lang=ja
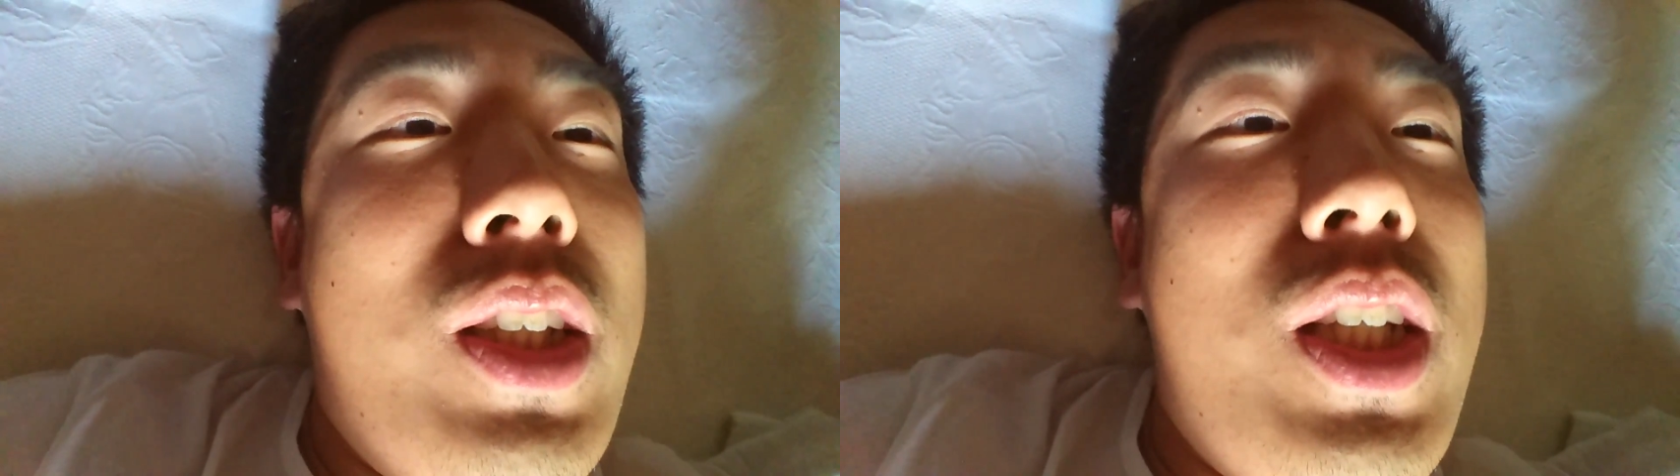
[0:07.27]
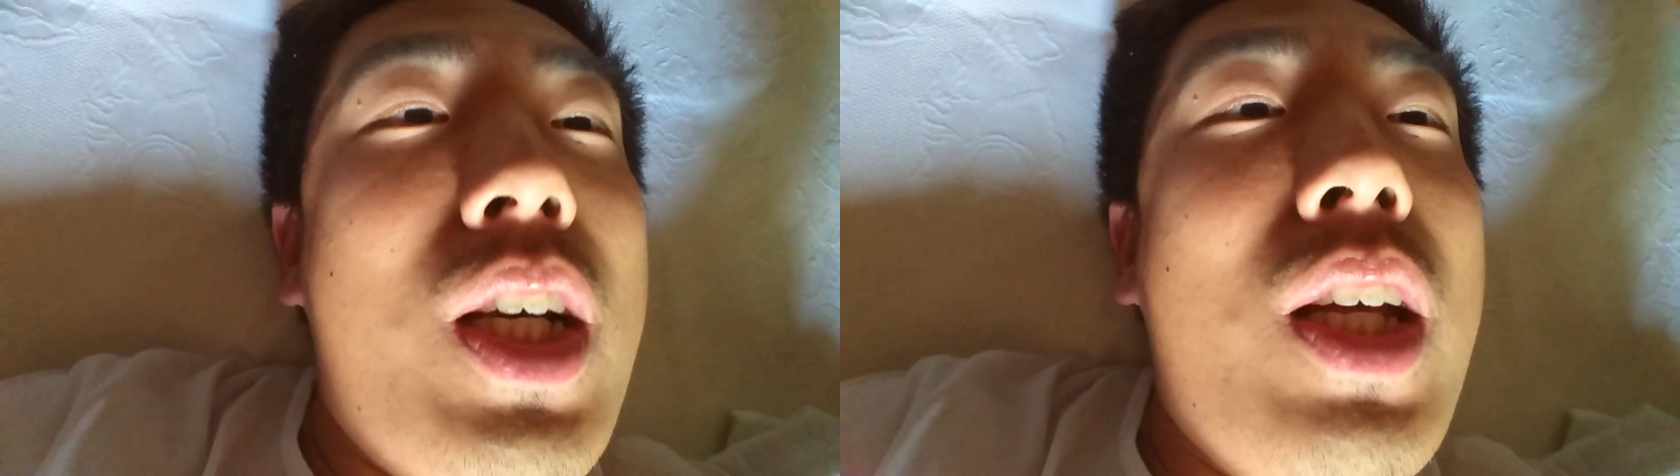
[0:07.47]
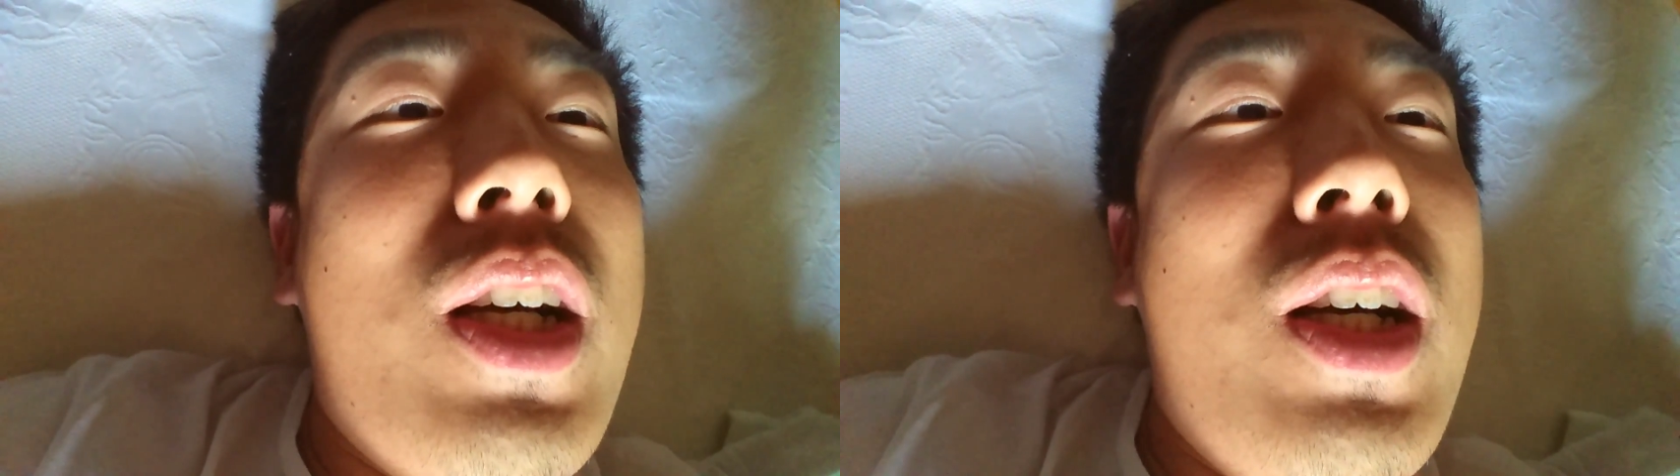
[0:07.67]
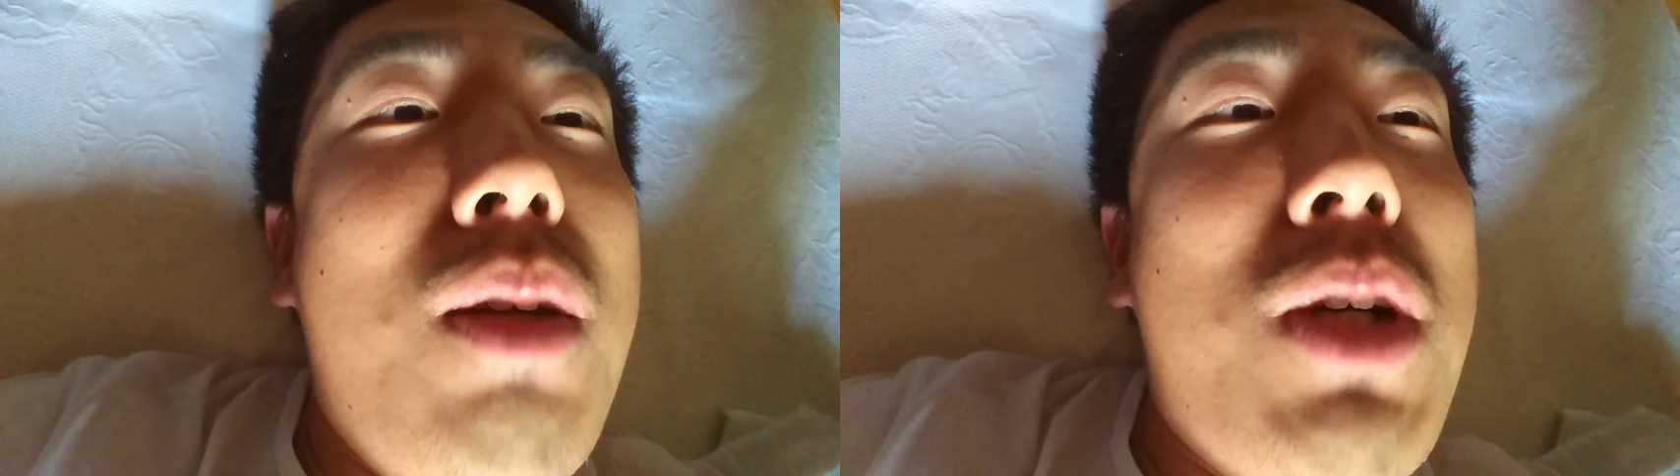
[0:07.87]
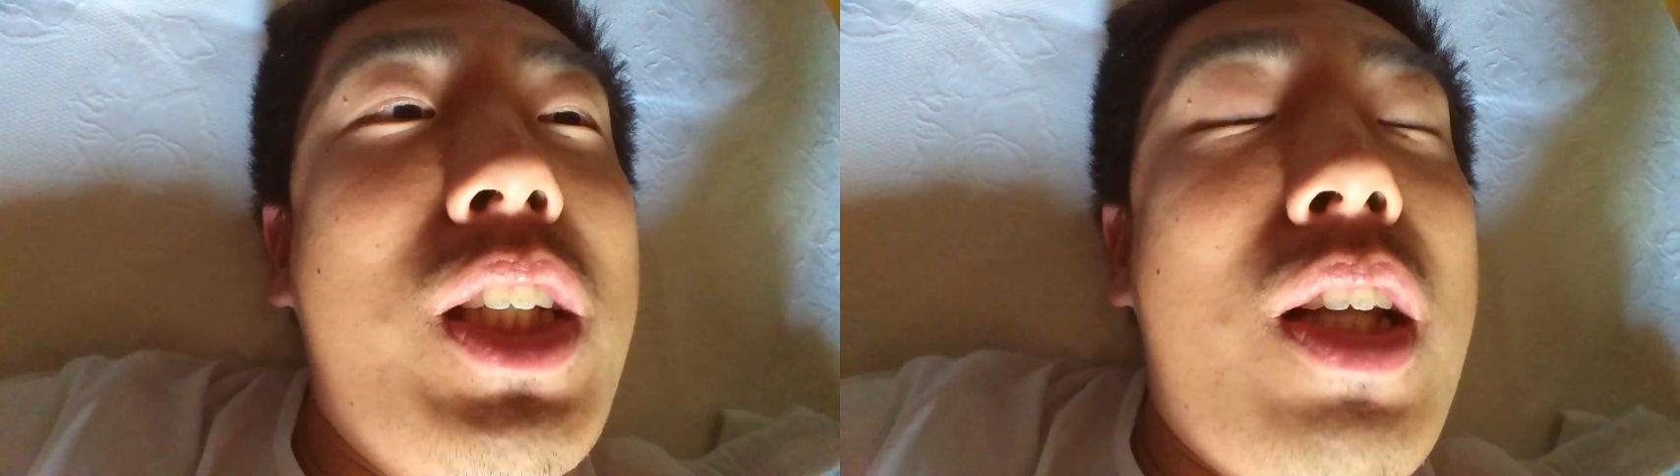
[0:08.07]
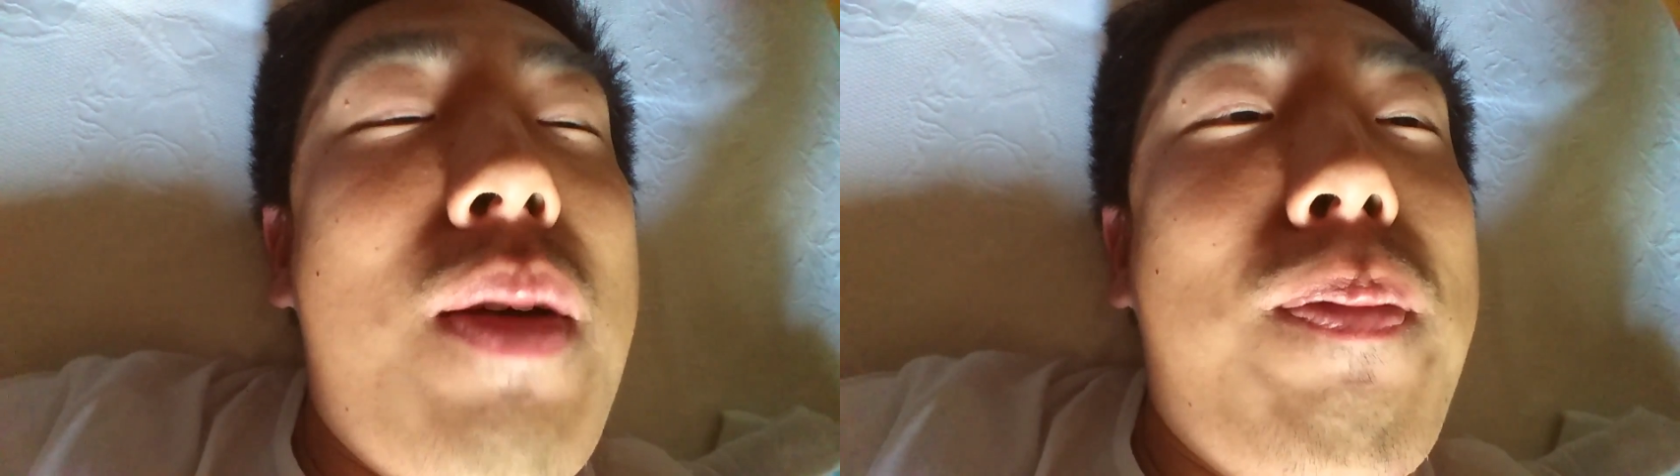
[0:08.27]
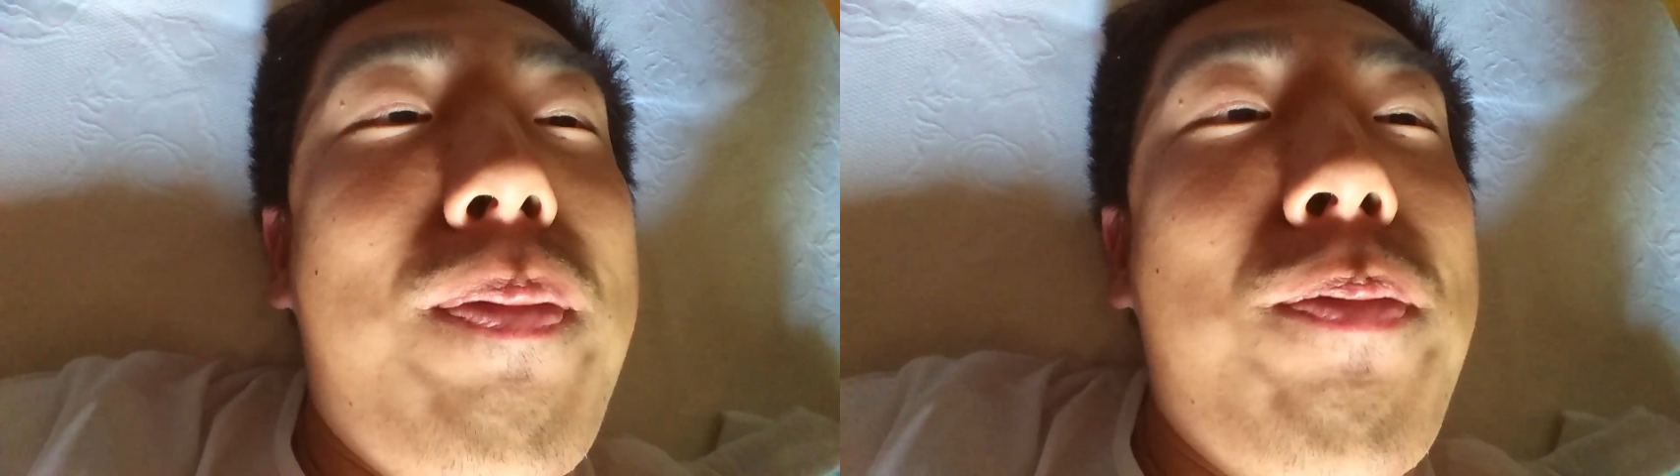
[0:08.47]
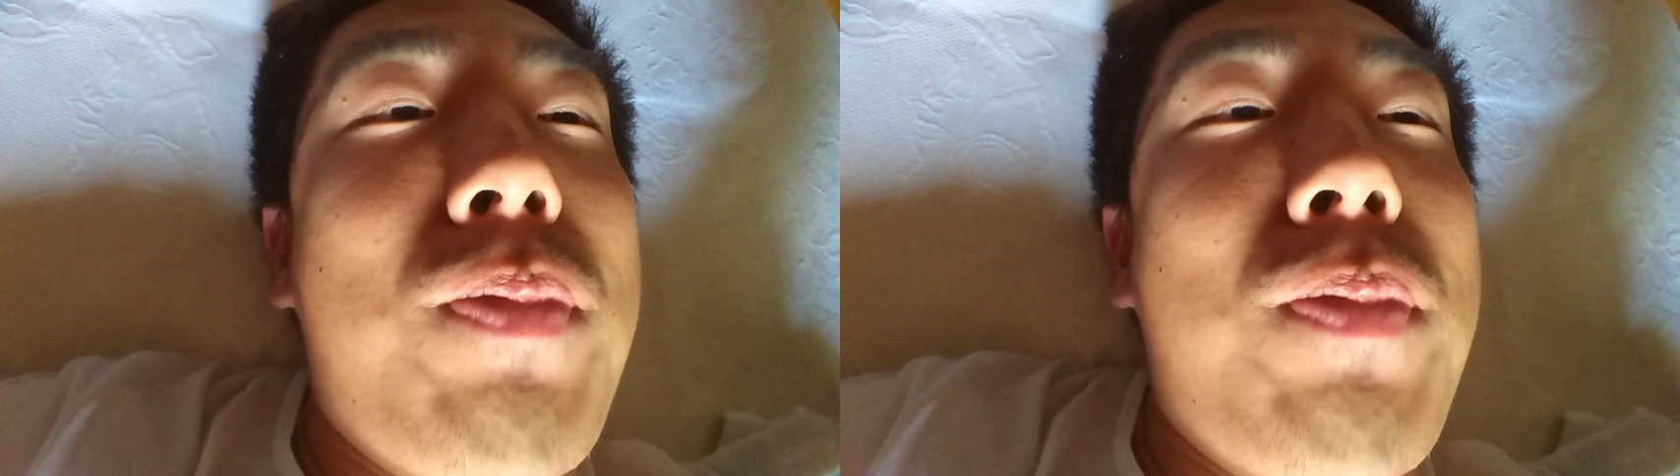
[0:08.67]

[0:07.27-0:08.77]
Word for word: 試合がありました、